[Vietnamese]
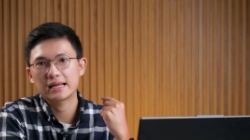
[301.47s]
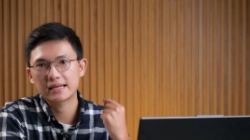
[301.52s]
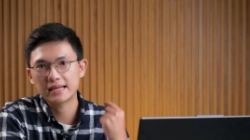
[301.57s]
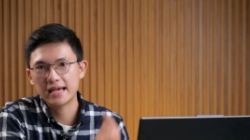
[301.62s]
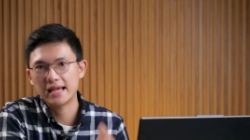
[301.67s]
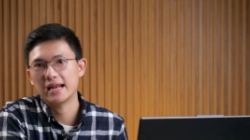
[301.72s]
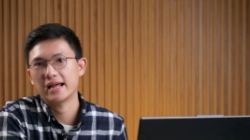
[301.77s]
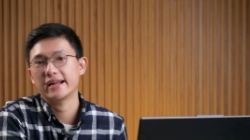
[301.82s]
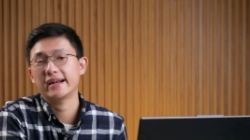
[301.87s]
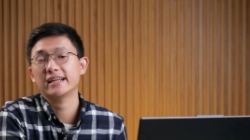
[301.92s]

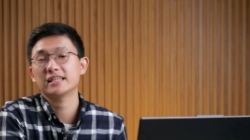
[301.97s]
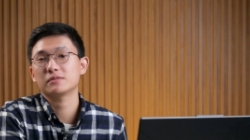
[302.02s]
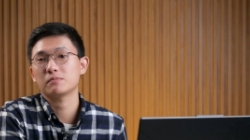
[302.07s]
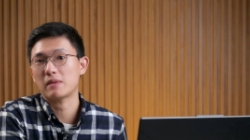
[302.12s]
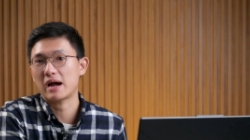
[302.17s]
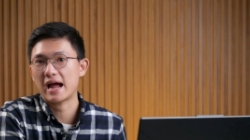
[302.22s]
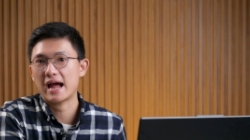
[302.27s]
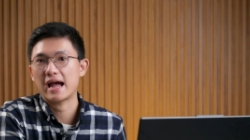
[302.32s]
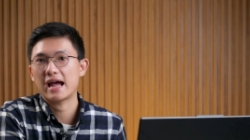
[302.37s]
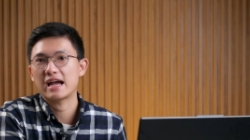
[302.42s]
DLSS
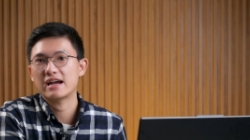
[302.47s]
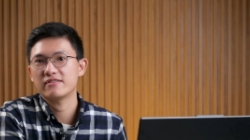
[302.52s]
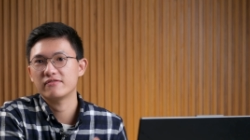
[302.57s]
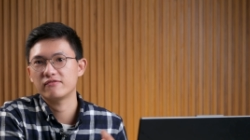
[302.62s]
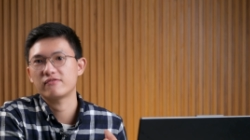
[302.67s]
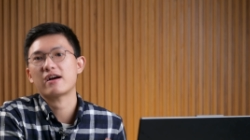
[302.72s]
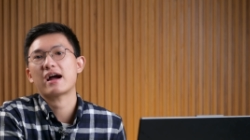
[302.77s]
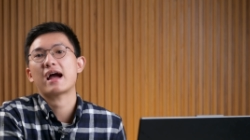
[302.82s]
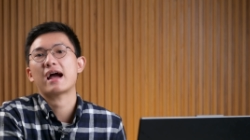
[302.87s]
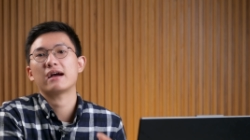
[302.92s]
3
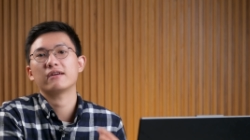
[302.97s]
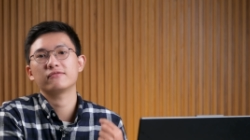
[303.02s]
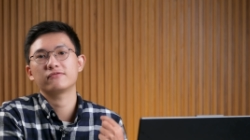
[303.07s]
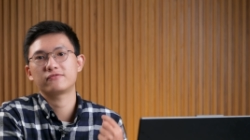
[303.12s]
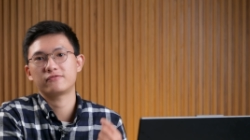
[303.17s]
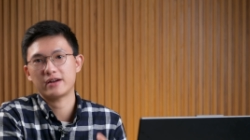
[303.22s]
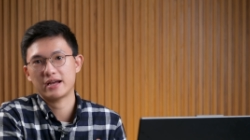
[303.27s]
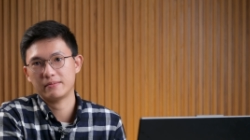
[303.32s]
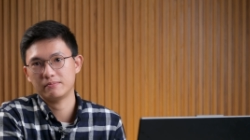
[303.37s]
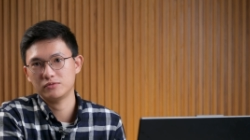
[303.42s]
và
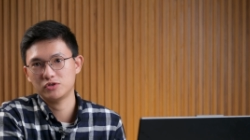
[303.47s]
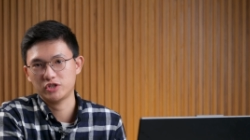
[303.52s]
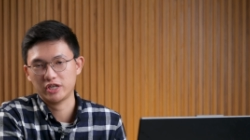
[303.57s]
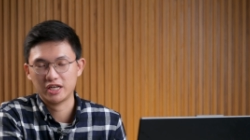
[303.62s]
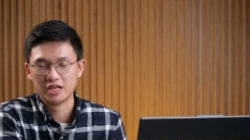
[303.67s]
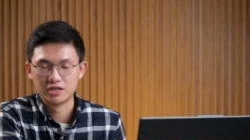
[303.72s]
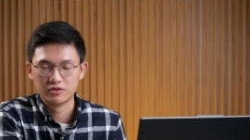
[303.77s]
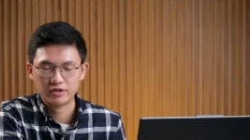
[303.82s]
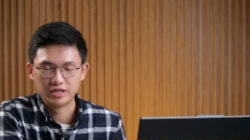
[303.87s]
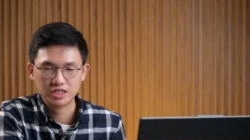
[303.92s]
frame
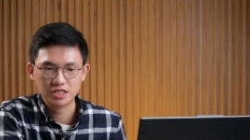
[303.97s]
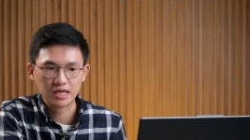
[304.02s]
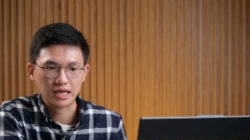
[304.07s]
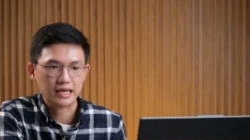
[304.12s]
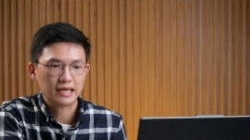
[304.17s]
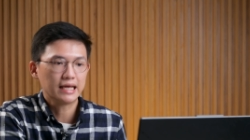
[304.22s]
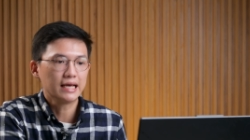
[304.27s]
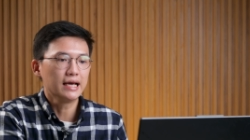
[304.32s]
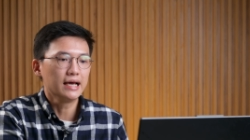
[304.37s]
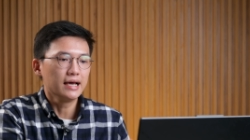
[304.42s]
generation.
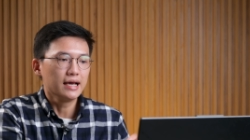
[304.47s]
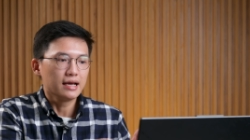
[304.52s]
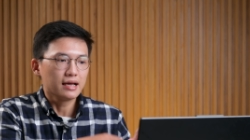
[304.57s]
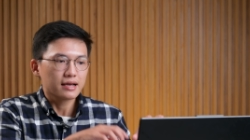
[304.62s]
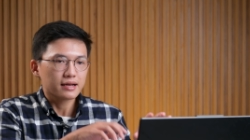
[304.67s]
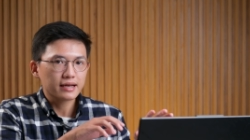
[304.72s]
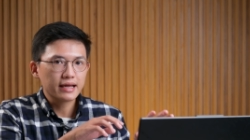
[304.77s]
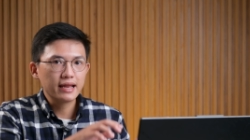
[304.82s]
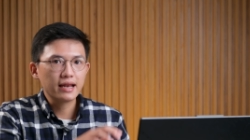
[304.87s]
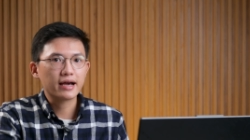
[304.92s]

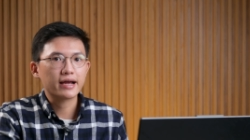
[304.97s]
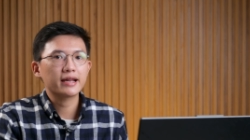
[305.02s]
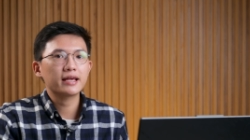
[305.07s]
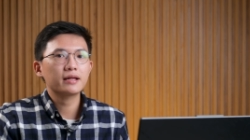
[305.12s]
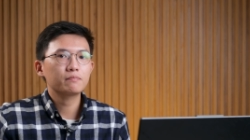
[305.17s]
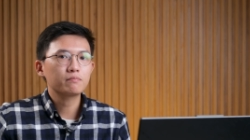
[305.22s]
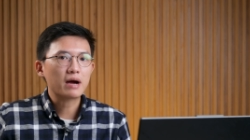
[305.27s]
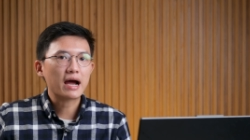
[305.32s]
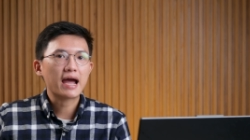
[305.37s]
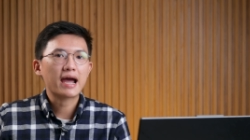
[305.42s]

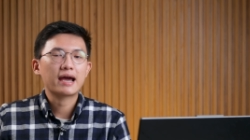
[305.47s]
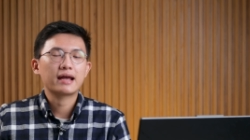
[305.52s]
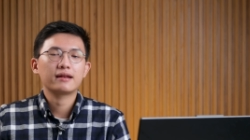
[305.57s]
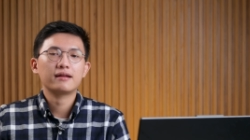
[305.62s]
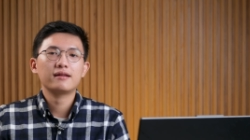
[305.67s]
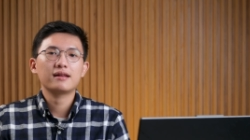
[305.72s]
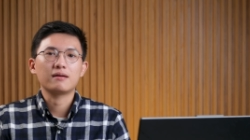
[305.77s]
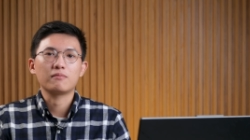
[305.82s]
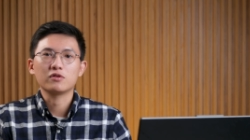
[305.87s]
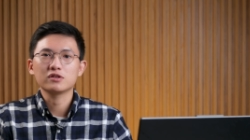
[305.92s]
DLSS 3
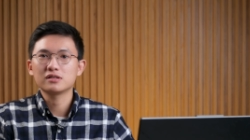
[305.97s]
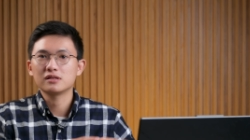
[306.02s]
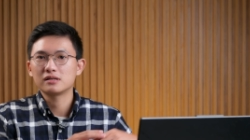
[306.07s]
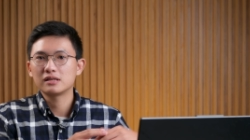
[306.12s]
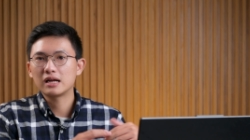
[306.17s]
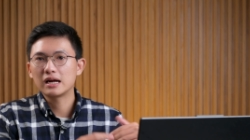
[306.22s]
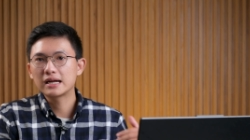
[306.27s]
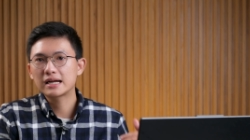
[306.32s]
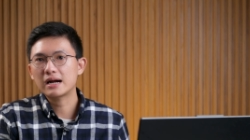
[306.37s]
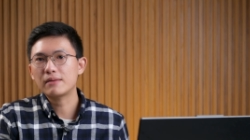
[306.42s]
nó là một sự
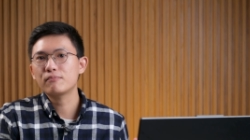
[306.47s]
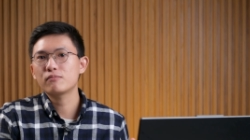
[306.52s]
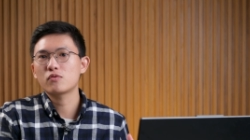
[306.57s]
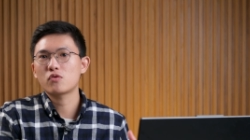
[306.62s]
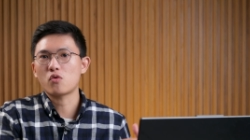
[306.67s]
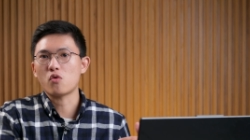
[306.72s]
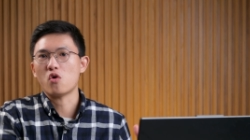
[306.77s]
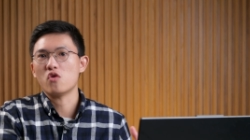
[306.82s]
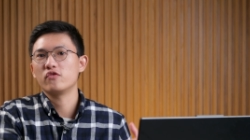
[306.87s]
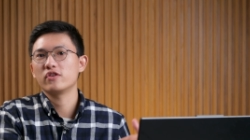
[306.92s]
nâng cấp
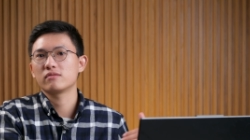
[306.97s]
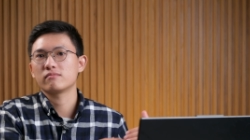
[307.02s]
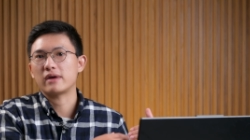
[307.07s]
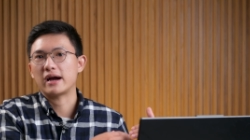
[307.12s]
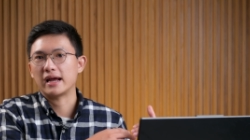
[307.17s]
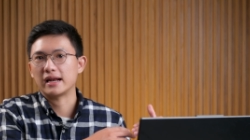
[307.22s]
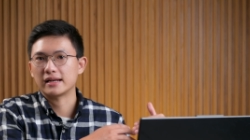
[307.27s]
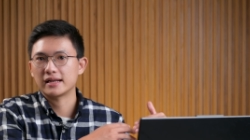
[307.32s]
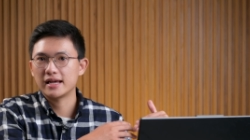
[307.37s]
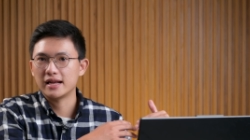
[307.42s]
của phiên
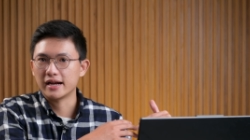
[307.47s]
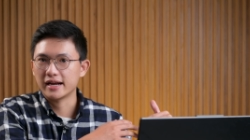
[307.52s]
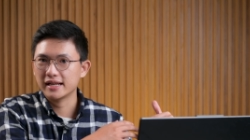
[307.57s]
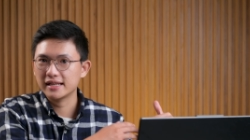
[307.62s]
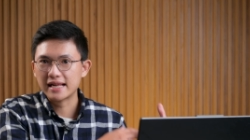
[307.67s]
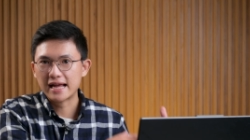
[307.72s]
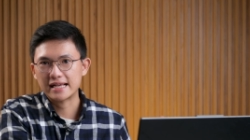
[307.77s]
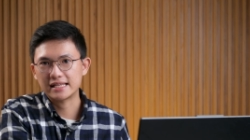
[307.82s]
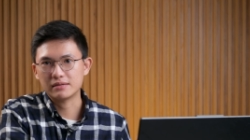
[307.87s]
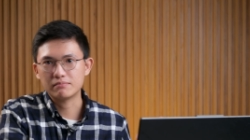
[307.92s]
bản
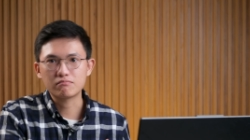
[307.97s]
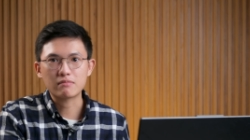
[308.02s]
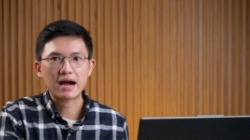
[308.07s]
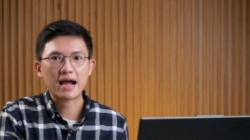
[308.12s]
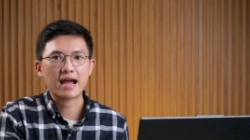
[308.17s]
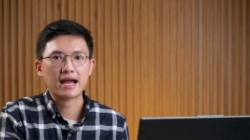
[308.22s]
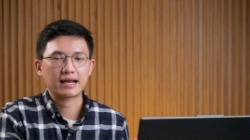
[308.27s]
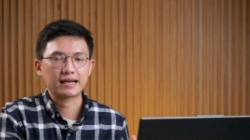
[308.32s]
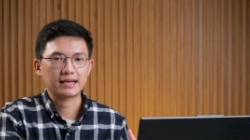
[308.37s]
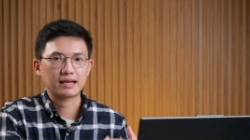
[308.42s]
DLSS
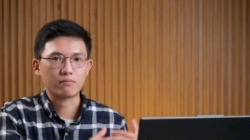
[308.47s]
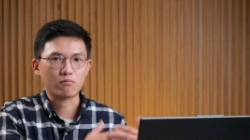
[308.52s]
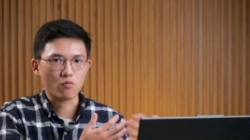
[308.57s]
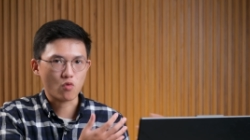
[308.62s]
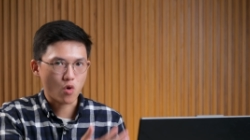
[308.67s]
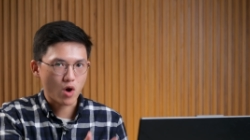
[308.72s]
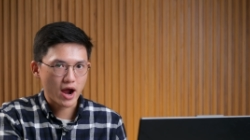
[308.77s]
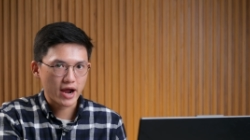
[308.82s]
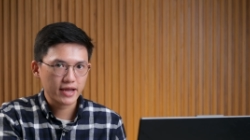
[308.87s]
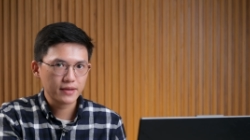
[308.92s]
2.3 năm
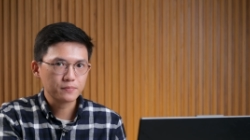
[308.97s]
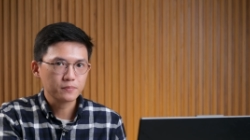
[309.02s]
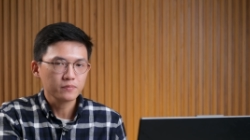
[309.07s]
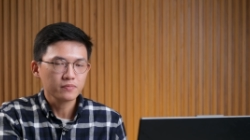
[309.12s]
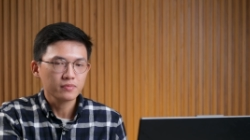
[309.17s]
ngoái